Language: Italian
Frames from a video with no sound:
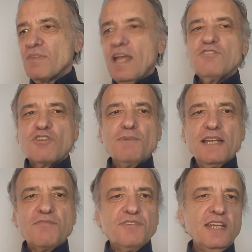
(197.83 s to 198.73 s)
E insomma,
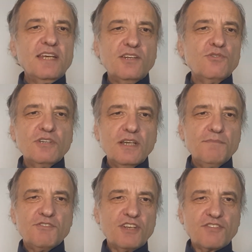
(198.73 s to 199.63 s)
alla fine noi
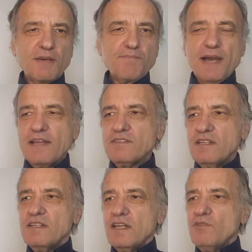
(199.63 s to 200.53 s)
siamo
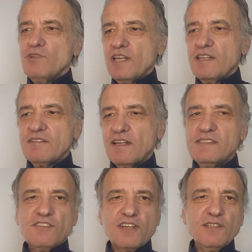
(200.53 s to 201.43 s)
scappati e lui niente, è
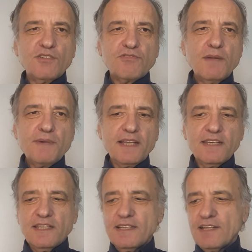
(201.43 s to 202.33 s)
risalito sulla
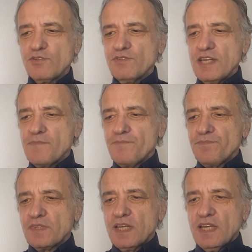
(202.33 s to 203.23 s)
macchina e è andato via.
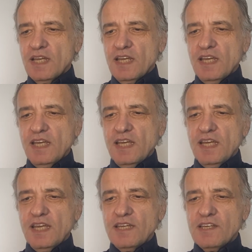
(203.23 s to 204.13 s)
E
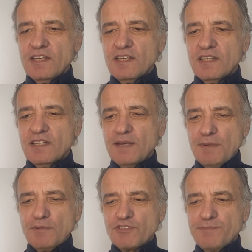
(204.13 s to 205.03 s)
eh,
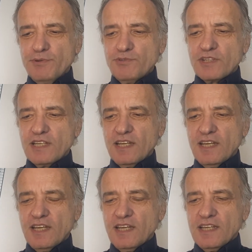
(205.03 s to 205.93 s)
abbiamo saputo
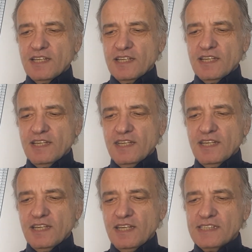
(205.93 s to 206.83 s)
che
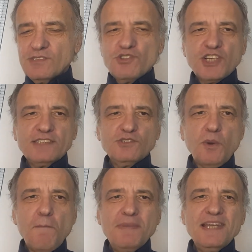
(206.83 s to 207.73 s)
eh, era un
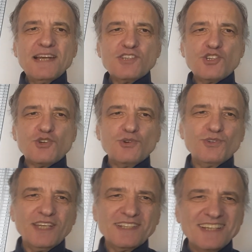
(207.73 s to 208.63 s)
certo
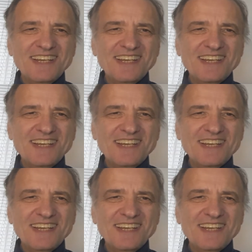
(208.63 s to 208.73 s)
Bilancioni.